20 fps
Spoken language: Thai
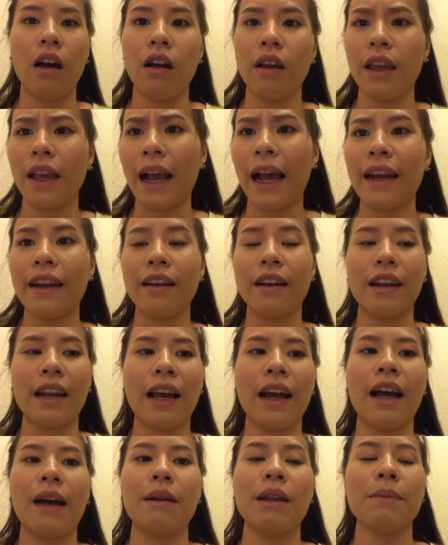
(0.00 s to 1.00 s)
อีกอันหนึ่ง
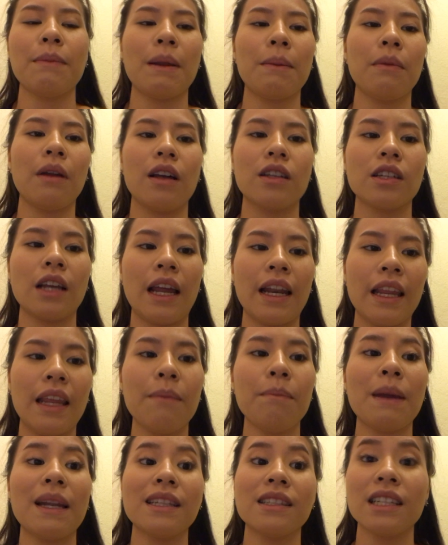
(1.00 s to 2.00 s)
นะคะที่เป็นบลัชอันนี้
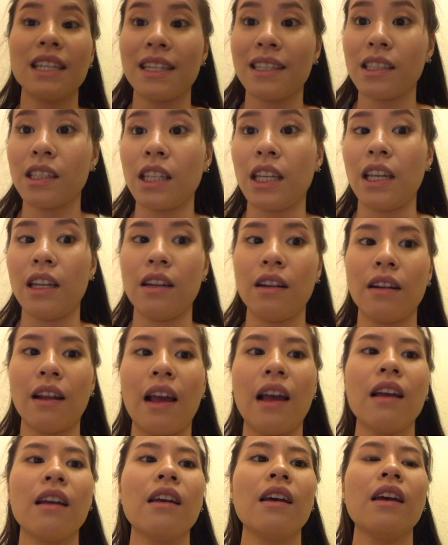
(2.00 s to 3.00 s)
เป็นอีกสีหนึ่ง
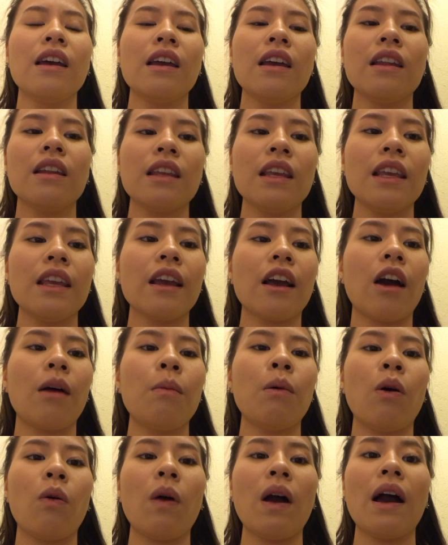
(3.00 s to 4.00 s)
นะที่เขา
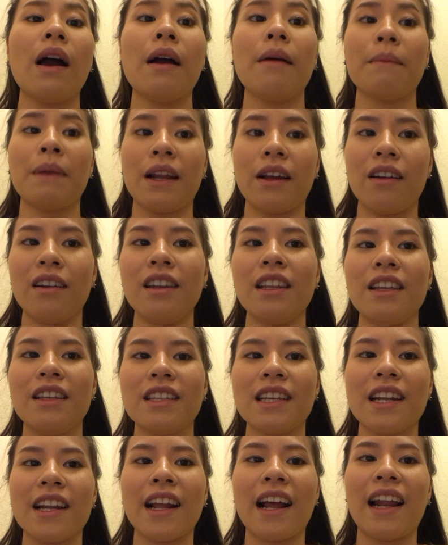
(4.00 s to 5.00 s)
บอกว่ามันก็ดี
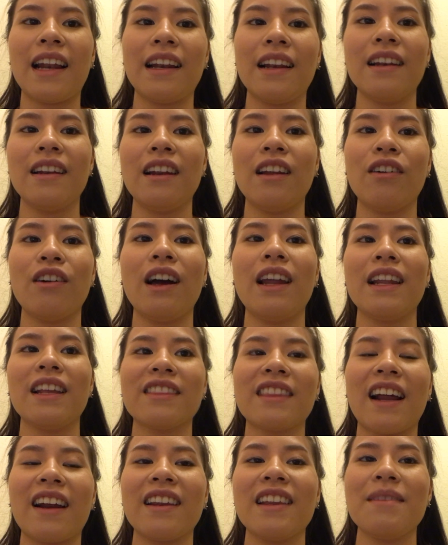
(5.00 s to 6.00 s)
เช่นกันแล้วอันนี้
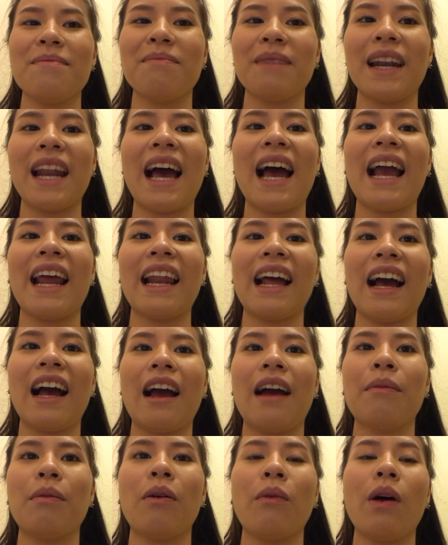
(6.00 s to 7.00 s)
ตักหยิบมาได้นะ
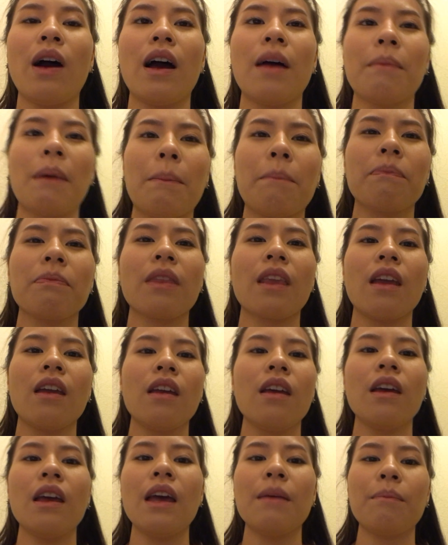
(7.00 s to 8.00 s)
คะเพราะว่าแบบ
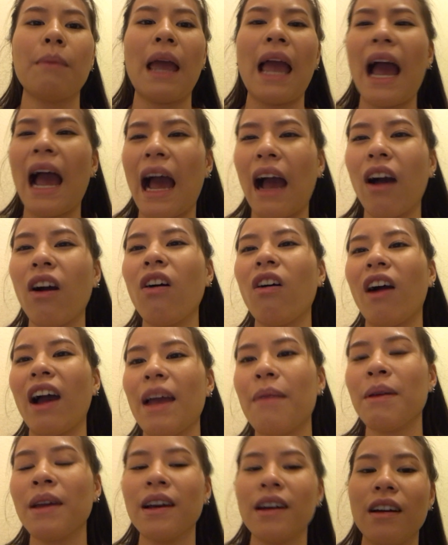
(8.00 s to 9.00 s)
ไปหาของ
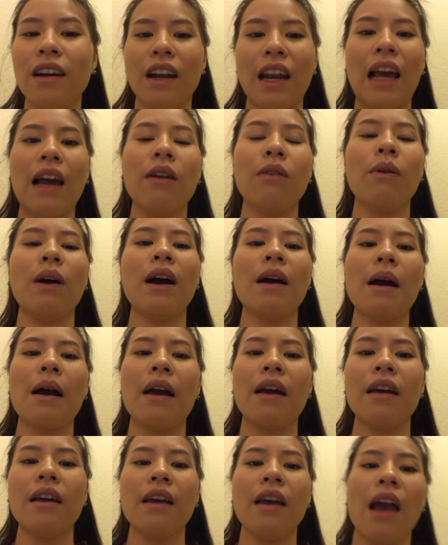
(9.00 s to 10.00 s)
ให้พี่เอิงนะว่า
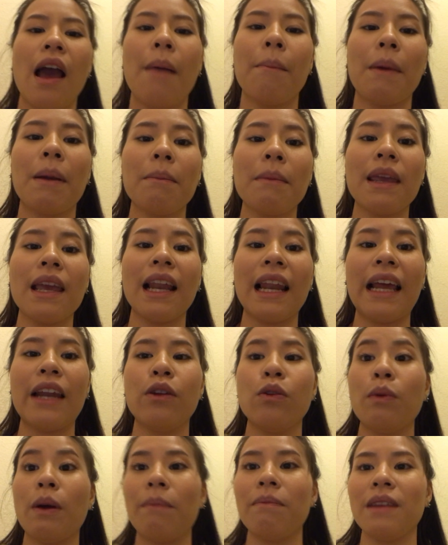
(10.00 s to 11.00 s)
มันมีอะไร
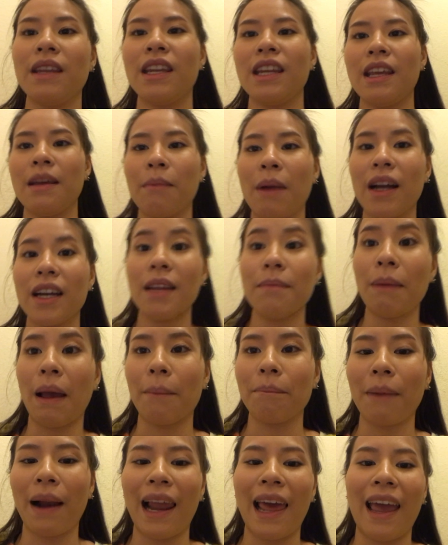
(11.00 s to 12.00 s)
ดูแบบดีๆบ้างที่แปล
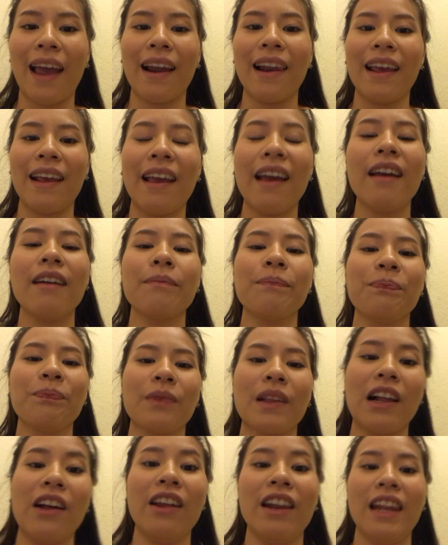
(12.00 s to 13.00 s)
กๆอะไรเงี้ย
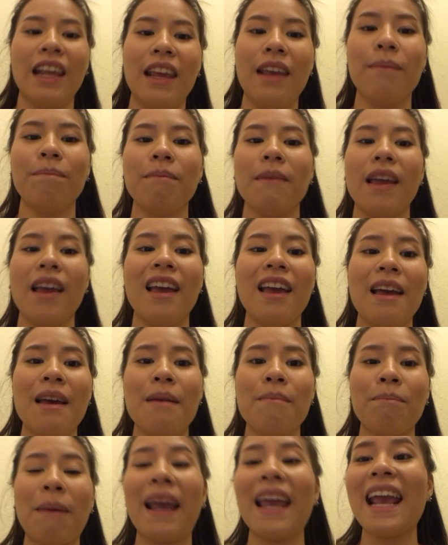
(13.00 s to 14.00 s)
แล้วทีนี้
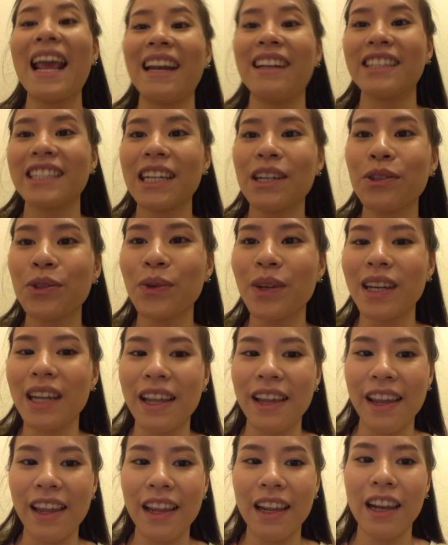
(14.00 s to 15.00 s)
ไปเห็นเจ้าตัว
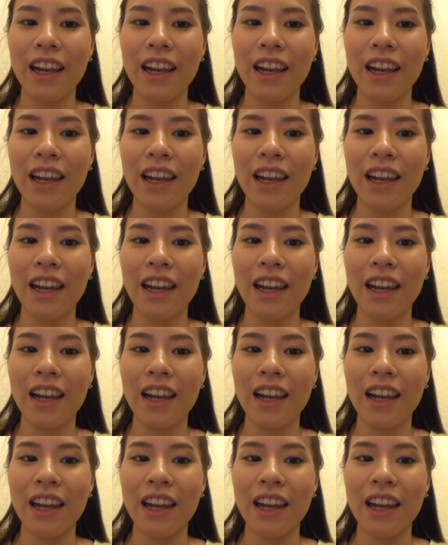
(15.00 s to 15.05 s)
นี้